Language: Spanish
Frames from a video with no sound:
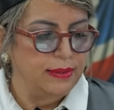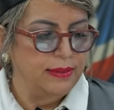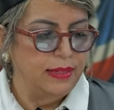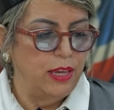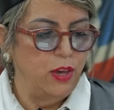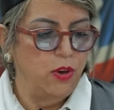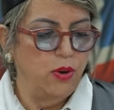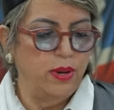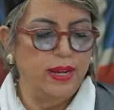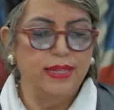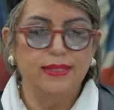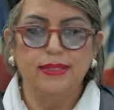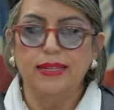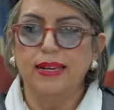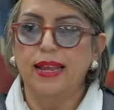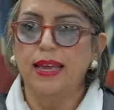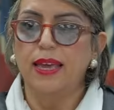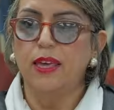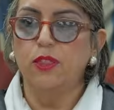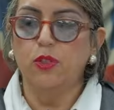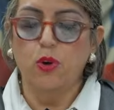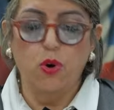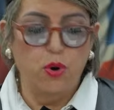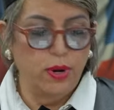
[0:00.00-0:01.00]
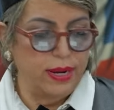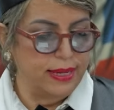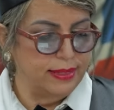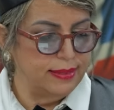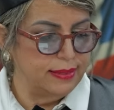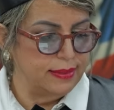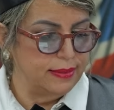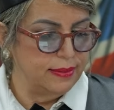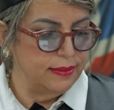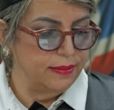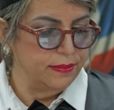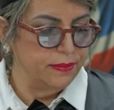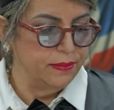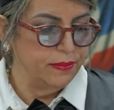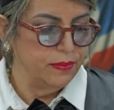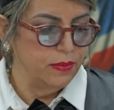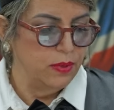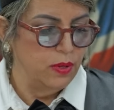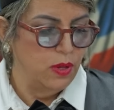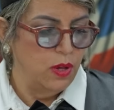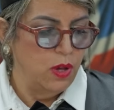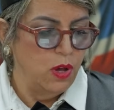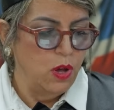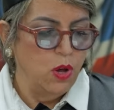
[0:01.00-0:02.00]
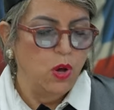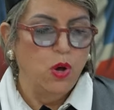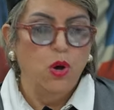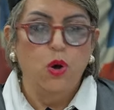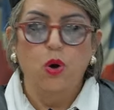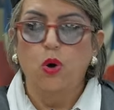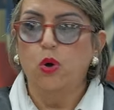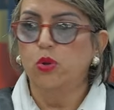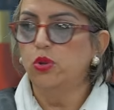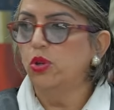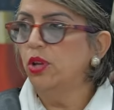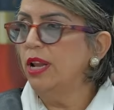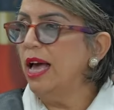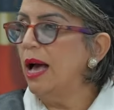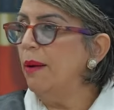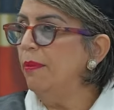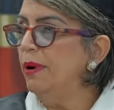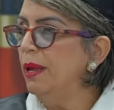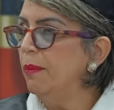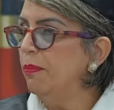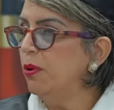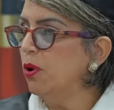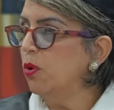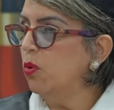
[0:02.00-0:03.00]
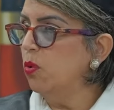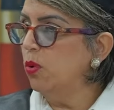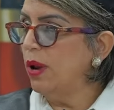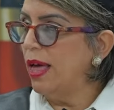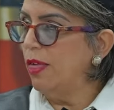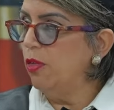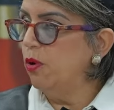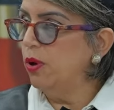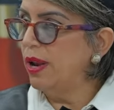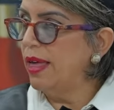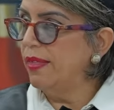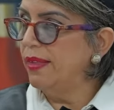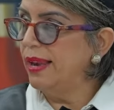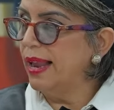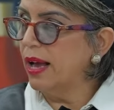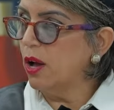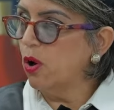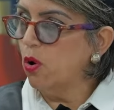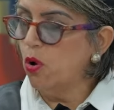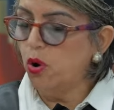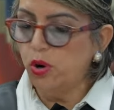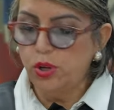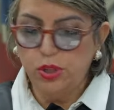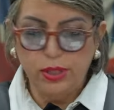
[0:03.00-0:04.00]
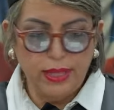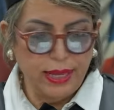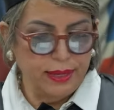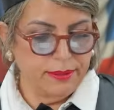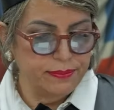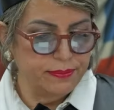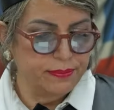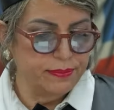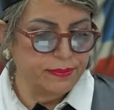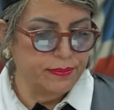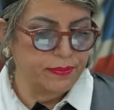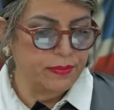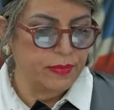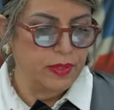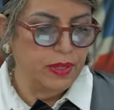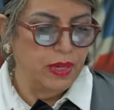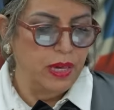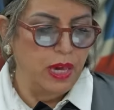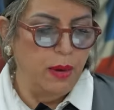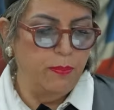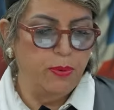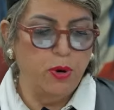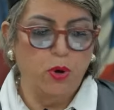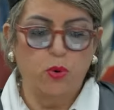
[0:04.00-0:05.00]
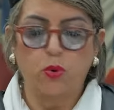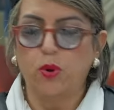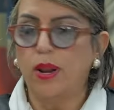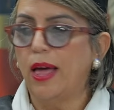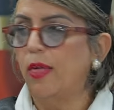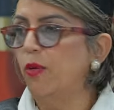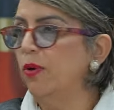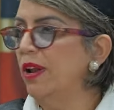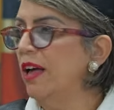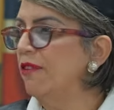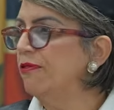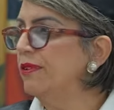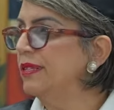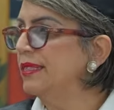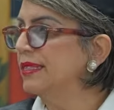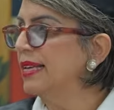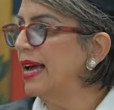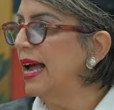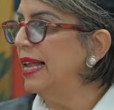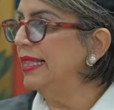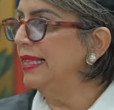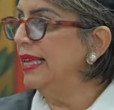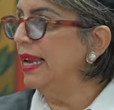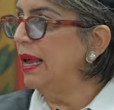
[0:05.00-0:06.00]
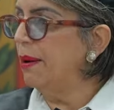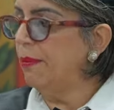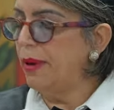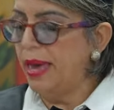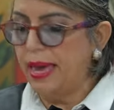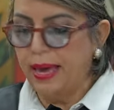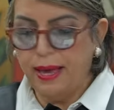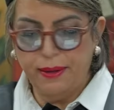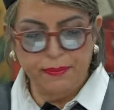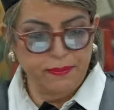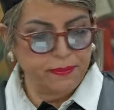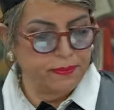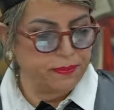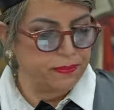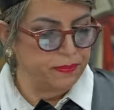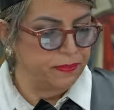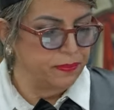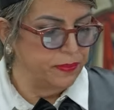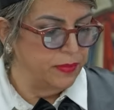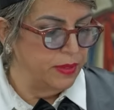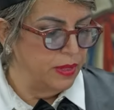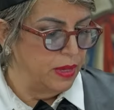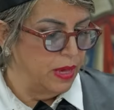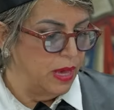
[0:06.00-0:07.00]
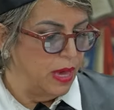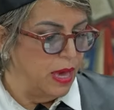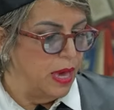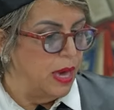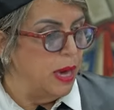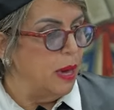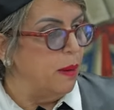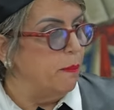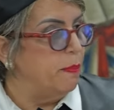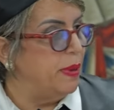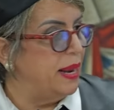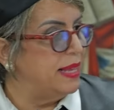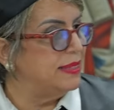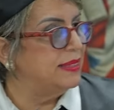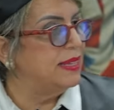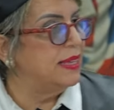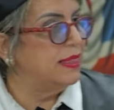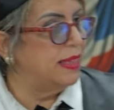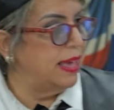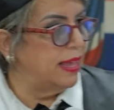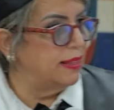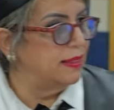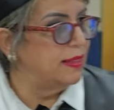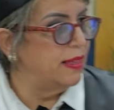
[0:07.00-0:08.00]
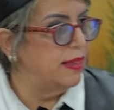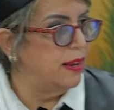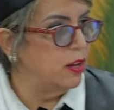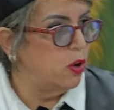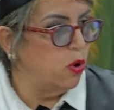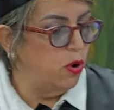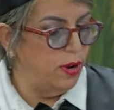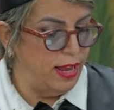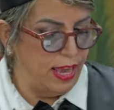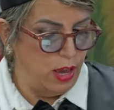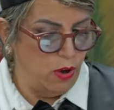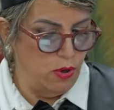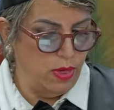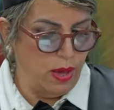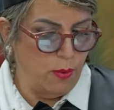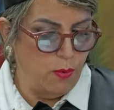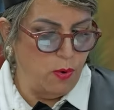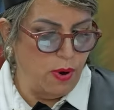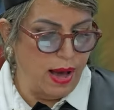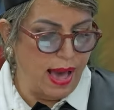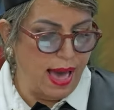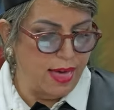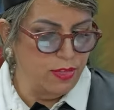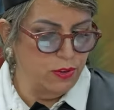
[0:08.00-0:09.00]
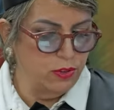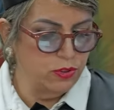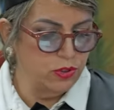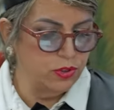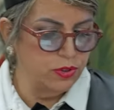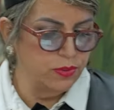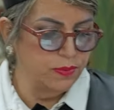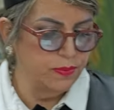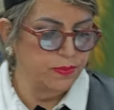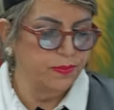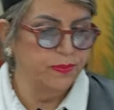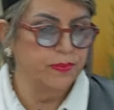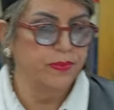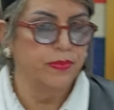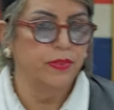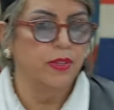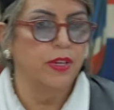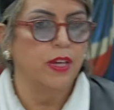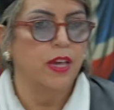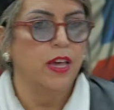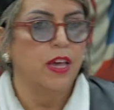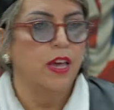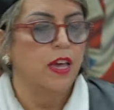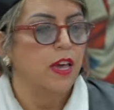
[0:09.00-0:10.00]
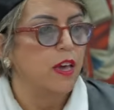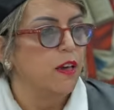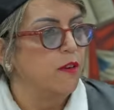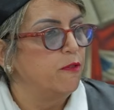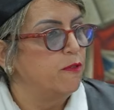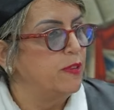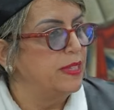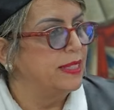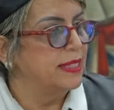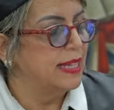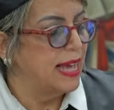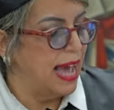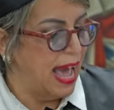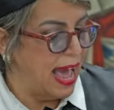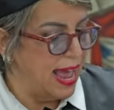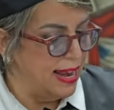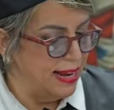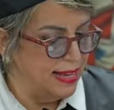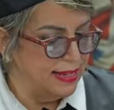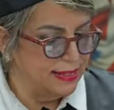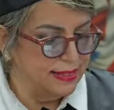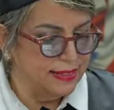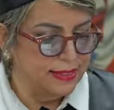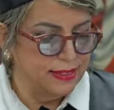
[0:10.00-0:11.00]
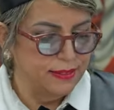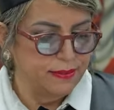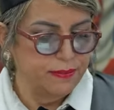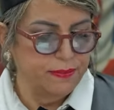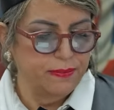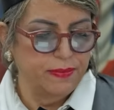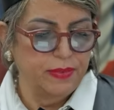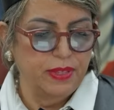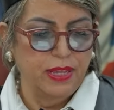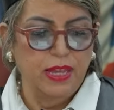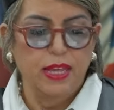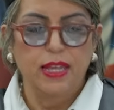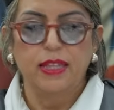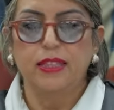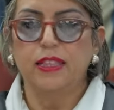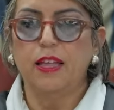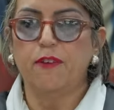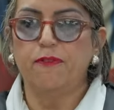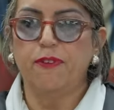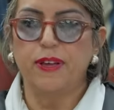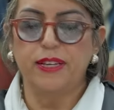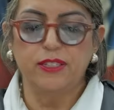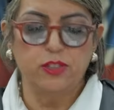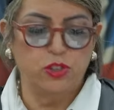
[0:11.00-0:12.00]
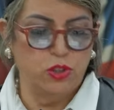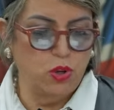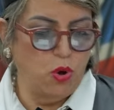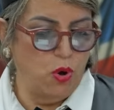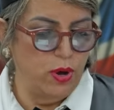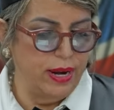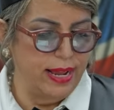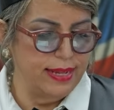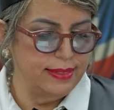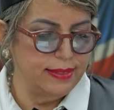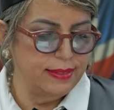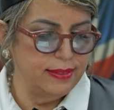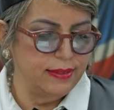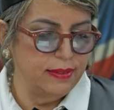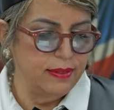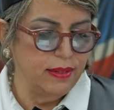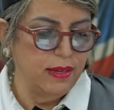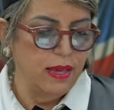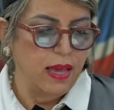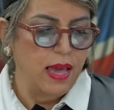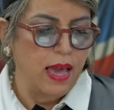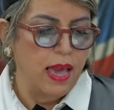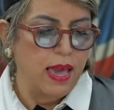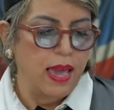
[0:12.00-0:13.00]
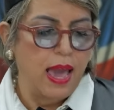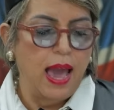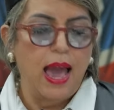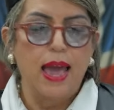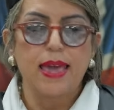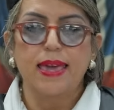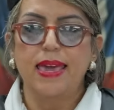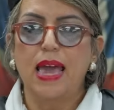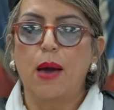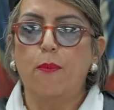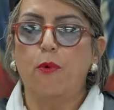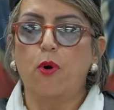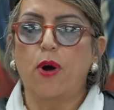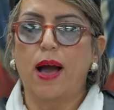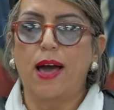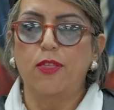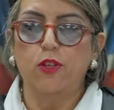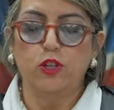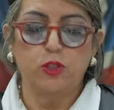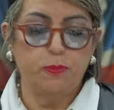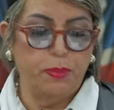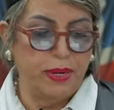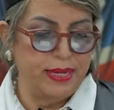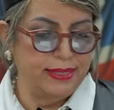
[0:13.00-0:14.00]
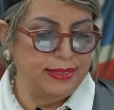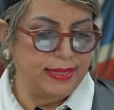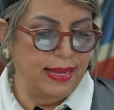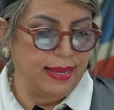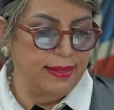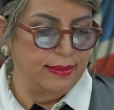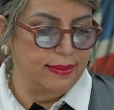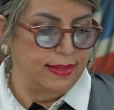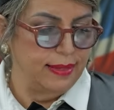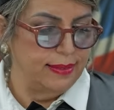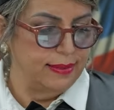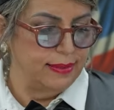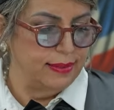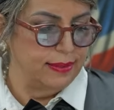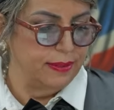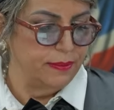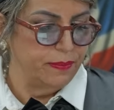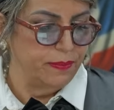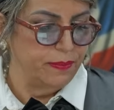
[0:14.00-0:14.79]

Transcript: señores regidores, honorable procuradora de la Corte y procuradora fiscal de La Vega, presidente del Colegio de Abogados, fiscales, defensores y abogados presentes,